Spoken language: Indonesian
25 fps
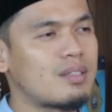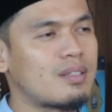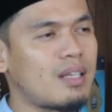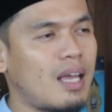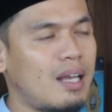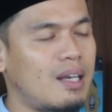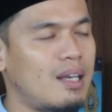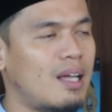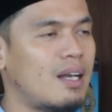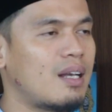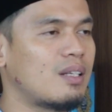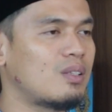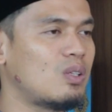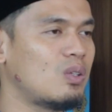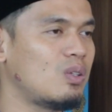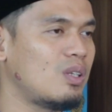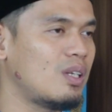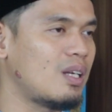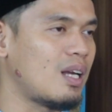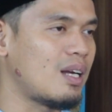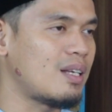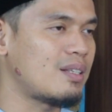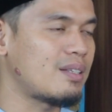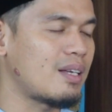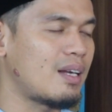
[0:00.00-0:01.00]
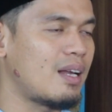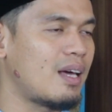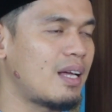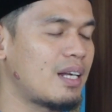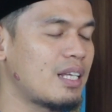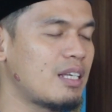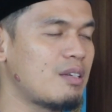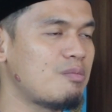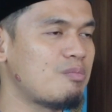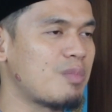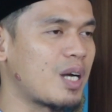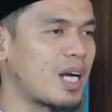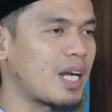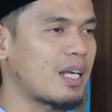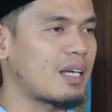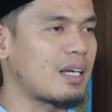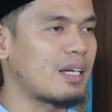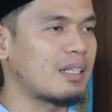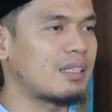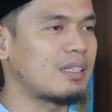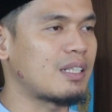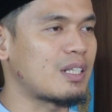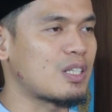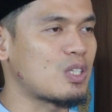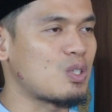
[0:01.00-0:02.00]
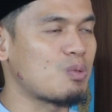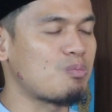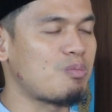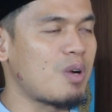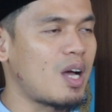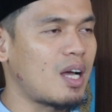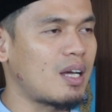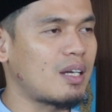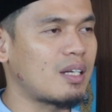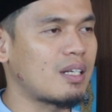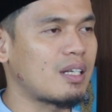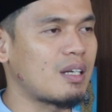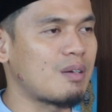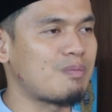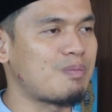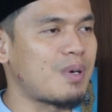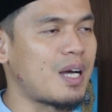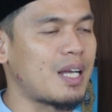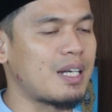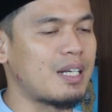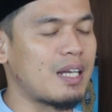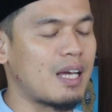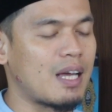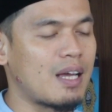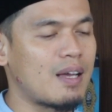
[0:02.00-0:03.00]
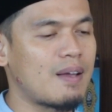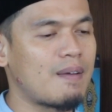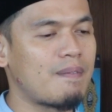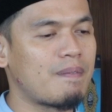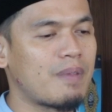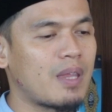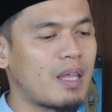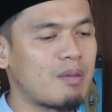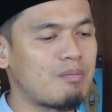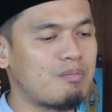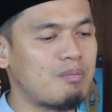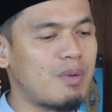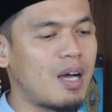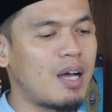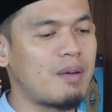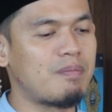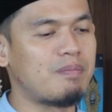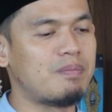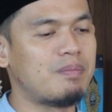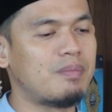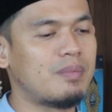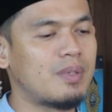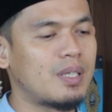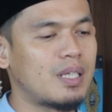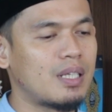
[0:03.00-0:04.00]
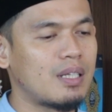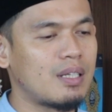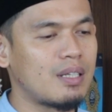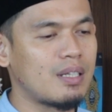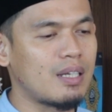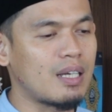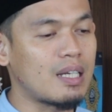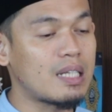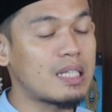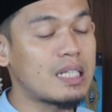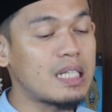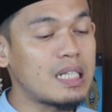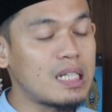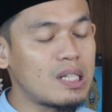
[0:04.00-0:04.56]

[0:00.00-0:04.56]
sadar atau tidak disadari mereka terjebak kepada bab yang